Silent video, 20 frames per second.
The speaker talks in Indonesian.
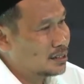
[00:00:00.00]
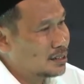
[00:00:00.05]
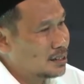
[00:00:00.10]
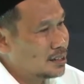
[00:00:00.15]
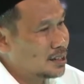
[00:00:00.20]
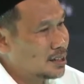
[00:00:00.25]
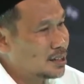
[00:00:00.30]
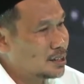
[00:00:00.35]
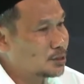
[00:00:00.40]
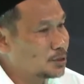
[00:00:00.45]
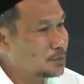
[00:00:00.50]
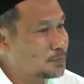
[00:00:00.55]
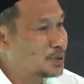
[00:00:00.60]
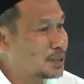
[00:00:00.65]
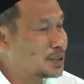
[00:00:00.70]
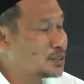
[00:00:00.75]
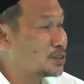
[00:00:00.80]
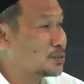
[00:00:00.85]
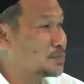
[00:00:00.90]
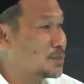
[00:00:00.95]
itu
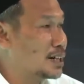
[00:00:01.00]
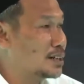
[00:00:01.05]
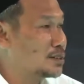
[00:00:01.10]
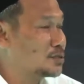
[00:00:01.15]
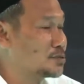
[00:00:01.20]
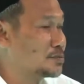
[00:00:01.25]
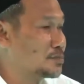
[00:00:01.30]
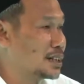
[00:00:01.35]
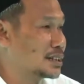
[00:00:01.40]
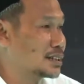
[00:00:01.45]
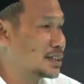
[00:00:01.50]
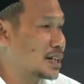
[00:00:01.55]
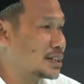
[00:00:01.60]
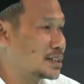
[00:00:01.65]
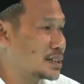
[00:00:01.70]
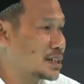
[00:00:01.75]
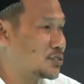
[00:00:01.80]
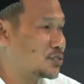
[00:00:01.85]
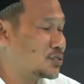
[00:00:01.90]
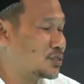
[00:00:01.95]
bentuk maklumat
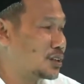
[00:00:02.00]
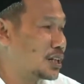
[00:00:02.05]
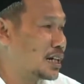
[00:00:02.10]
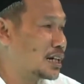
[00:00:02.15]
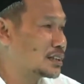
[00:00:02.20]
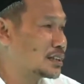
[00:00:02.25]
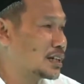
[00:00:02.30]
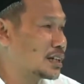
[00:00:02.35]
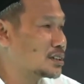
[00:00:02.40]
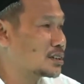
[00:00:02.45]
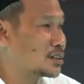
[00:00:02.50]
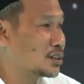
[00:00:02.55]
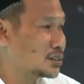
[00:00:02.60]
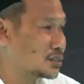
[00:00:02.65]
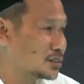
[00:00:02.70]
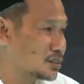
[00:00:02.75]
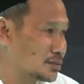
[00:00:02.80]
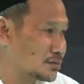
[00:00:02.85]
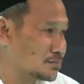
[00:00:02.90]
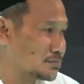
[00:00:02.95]
anas sholat tak
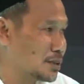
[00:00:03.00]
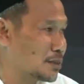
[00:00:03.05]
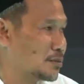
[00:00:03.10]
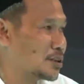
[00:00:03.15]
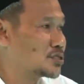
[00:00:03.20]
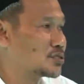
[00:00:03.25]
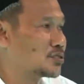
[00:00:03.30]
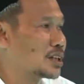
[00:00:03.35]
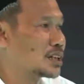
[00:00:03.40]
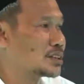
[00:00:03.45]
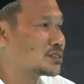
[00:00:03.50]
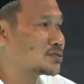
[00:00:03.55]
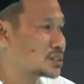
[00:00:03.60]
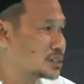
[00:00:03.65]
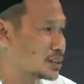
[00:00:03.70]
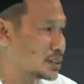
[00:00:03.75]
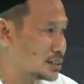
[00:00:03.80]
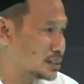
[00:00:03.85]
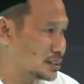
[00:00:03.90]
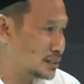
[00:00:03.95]
ingkotot bahwa sholat itu
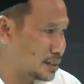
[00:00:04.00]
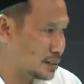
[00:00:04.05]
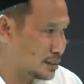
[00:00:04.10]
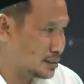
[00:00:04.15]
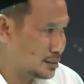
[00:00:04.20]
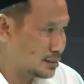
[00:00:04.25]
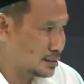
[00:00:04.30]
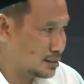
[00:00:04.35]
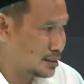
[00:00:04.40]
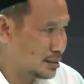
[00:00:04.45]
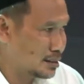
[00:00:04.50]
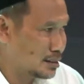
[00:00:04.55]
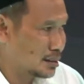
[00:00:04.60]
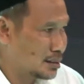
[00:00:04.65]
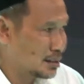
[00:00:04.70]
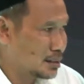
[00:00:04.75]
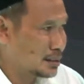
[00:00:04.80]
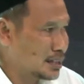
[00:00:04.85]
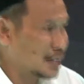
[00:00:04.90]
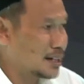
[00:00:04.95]
selesai.
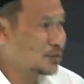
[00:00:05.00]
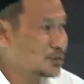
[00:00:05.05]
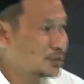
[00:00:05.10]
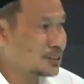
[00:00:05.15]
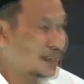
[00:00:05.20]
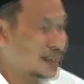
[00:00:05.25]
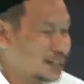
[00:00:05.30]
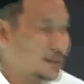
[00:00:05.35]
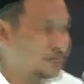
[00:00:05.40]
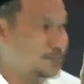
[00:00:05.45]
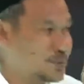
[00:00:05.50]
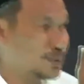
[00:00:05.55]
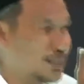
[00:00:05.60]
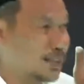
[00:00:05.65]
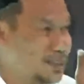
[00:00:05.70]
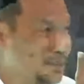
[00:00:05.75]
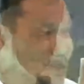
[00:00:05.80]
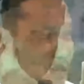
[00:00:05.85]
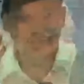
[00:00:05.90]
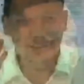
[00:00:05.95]
Takutnya Nabi
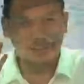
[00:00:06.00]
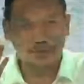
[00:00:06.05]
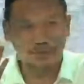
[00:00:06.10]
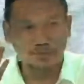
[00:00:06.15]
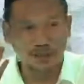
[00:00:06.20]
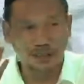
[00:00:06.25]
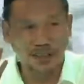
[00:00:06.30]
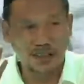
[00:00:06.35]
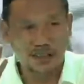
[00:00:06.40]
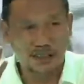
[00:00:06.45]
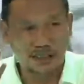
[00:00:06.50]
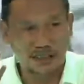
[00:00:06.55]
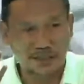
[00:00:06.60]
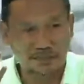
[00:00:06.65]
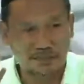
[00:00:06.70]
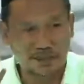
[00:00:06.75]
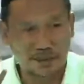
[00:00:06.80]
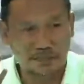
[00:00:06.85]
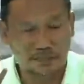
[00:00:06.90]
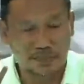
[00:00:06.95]
kalau tetap menghadap
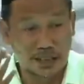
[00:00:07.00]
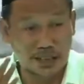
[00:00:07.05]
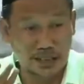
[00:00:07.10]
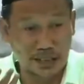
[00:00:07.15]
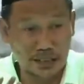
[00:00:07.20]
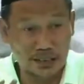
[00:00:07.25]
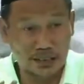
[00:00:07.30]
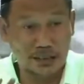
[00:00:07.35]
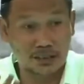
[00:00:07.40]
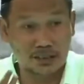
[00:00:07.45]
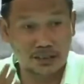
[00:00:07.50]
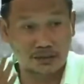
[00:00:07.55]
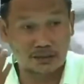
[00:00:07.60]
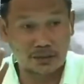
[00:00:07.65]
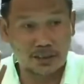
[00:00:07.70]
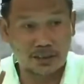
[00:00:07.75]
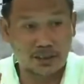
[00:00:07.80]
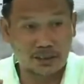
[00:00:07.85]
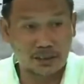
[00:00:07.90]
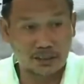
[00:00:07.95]
ke barat
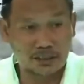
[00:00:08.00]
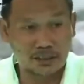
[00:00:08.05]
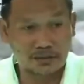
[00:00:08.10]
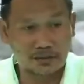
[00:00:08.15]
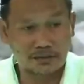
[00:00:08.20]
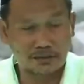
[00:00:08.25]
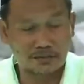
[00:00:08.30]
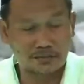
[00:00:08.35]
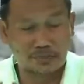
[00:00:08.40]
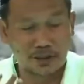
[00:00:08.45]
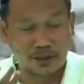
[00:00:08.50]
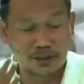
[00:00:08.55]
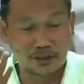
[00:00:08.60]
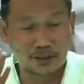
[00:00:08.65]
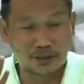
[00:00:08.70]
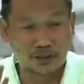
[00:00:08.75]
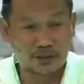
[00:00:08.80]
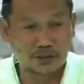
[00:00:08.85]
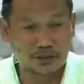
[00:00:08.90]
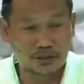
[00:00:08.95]
sesuai
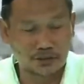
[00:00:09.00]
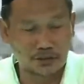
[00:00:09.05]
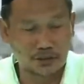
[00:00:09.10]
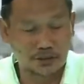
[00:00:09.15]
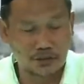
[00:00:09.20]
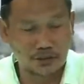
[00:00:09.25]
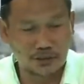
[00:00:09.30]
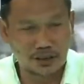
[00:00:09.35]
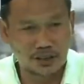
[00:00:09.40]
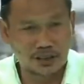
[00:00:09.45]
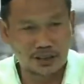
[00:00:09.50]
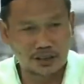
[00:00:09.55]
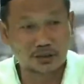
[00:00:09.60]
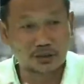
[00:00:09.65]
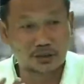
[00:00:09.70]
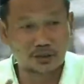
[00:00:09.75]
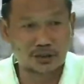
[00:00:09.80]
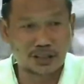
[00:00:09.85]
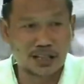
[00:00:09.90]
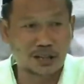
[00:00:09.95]
bentuk eh,
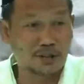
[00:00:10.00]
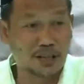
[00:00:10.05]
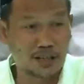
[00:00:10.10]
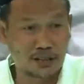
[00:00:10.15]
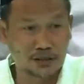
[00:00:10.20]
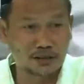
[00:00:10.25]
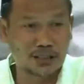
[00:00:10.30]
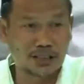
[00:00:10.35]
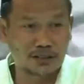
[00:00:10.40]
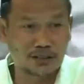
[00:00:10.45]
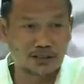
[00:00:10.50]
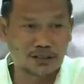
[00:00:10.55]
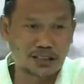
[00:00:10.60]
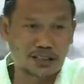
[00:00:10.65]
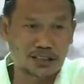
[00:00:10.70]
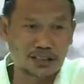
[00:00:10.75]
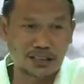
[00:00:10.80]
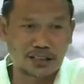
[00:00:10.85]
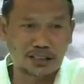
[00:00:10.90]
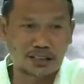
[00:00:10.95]
duduk tawarruk atau
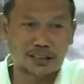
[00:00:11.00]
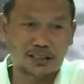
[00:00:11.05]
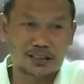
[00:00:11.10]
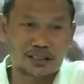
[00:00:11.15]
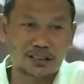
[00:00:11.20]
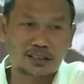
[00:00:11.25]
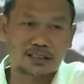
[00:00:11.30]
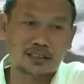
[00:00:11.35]
tahiyat akhir,